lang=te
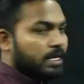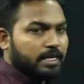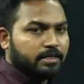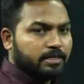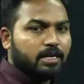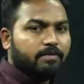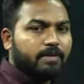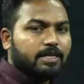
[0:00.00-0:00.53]

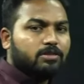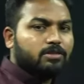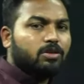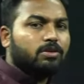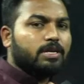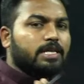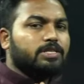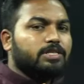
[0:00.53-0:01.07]
ఇద్దరు
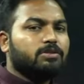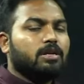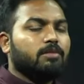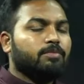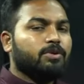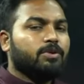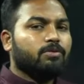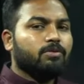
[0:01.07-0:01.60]
వ్యక్తులు
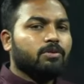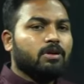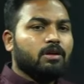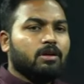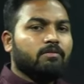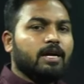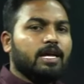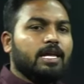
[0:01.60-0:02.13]
నిల్చున్నప్పుడు
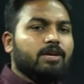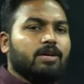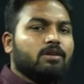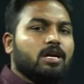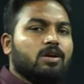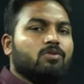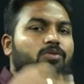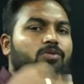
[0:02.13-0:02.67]
వాళ్ళ
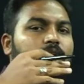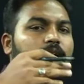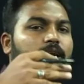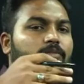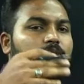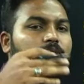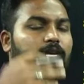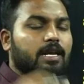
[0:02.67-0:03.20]
యొక్క కుడి
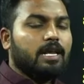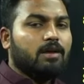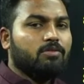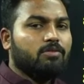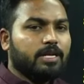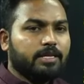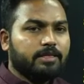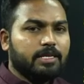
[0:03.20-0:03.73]
ఎడమలు ఎలా
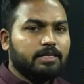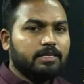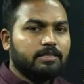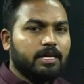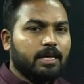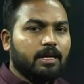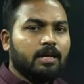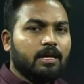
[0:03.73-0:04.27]
ఉంటాయి
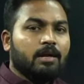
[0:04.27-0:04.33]
తెలిస్తే